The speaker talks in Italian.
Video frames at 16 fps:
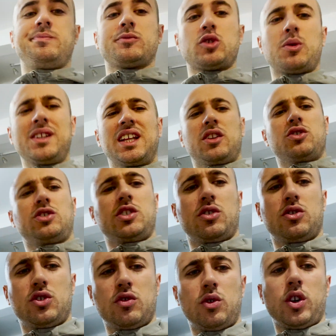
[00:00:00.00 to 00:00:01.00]
Come è andato
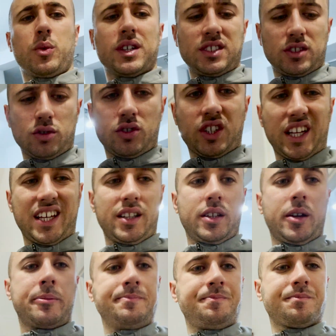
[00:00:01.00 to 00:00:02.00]
secondo voi questo trade?
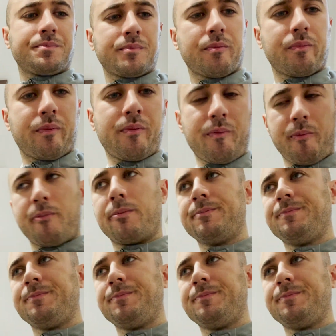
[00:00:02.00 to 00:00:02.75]
Nel hm?